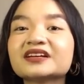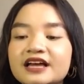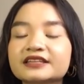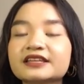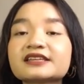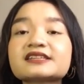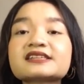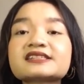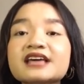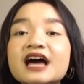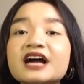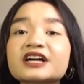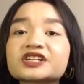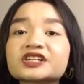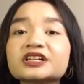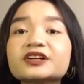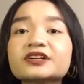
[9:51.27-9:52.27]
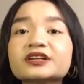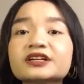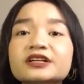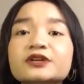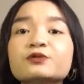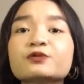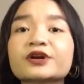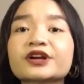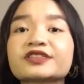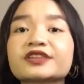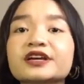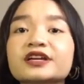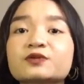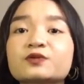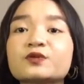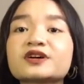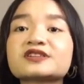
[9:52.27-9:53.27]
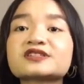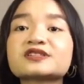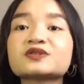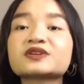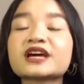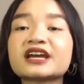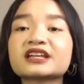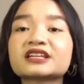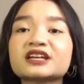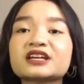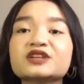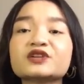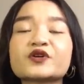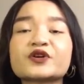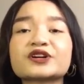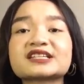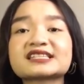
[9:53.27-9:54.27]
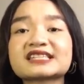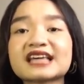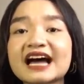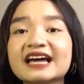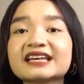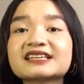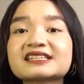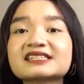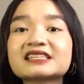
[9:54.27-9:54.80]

This is actually really worth it once you get it in your size.